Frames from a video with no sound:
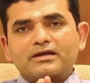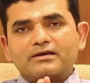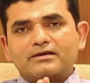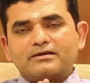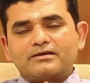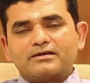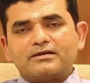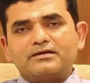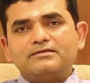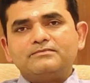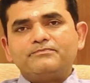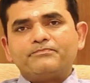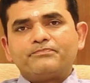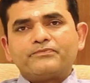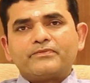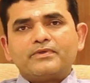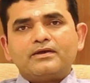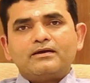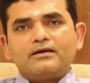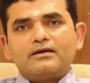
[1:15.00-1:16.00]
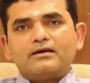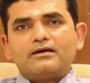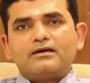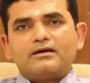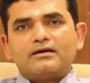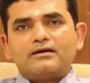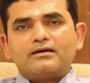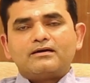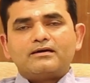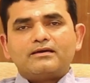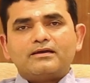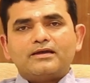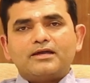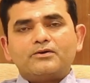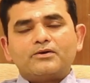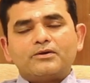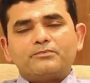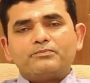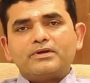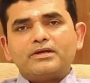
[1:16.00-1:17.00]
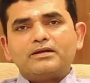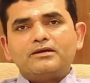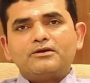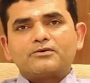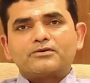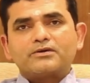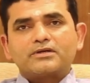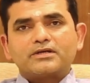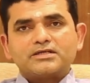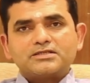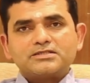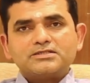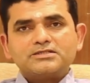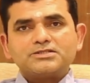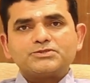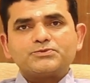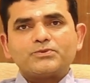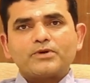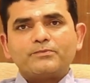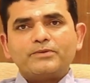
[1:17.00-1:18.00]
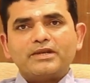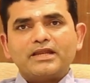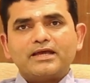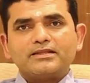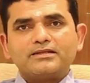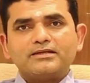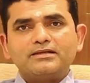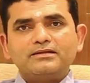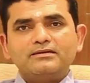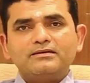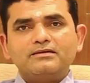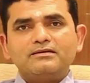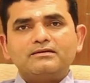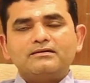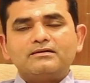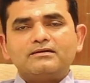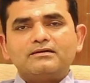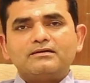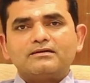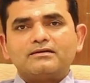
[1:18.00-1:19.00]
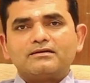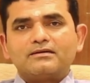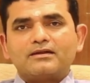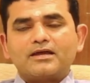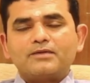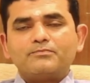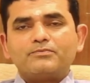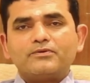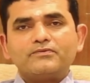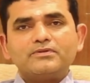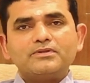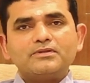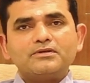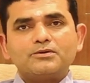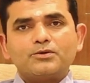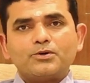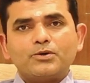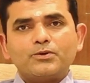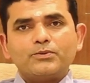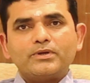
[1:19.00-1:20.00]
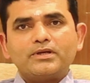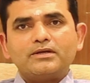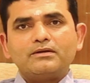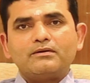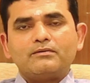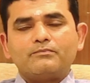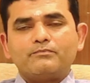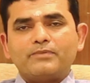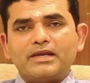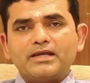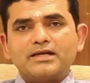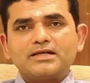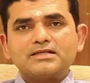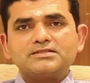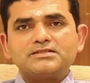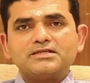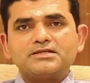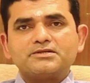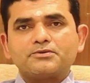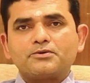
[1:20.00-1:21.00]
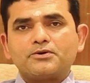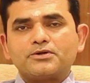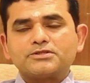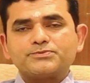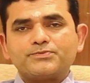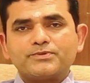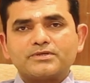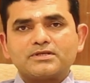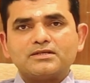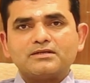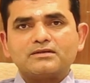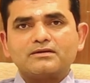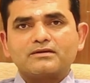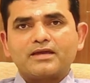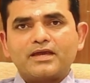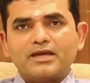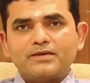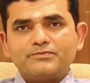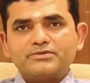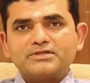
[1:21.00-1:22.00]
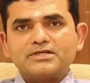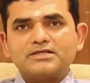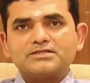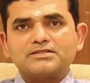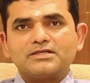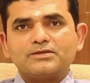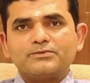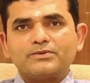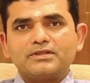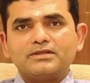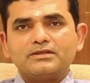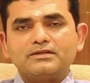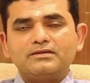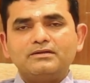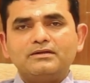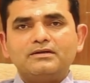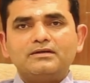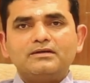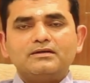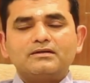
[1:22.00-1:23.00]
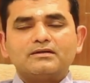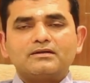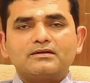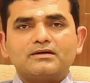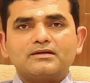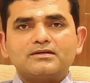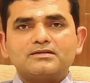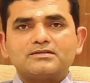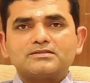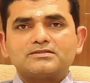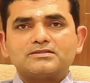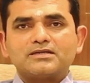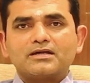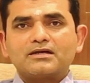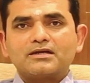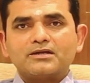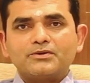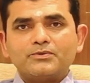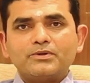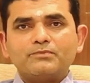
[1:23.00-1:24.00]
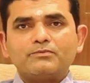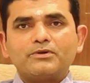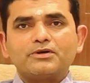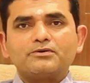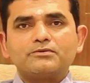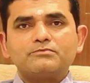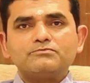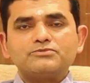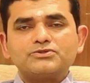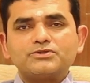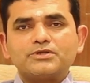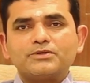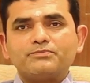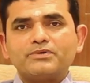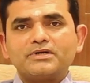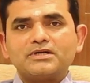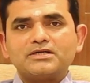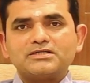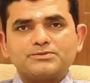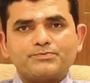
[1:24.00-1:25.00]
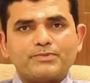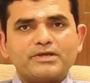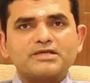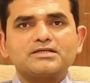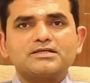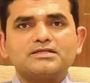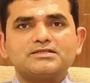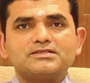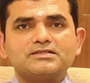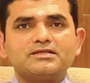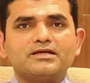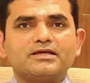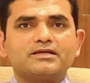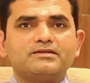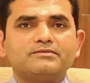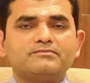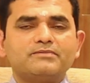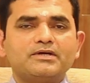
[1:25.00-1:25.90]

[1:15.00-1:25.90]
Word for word: வணக்கங்கள் என்னோடய பேர் டாக்டர் கிருஷ்ணன் சுவாமிநாதன் நான் இப்போ வந்து கோவை மெடிக்கல் சென்டர் ஹாஸ்பிட்டல் கேஎம்சிஎஸில் வந்து நான் சக்கரை நோய் மற்றும் சுரப்பிகள் ஸ்பெஷலிஸ்ட் நான்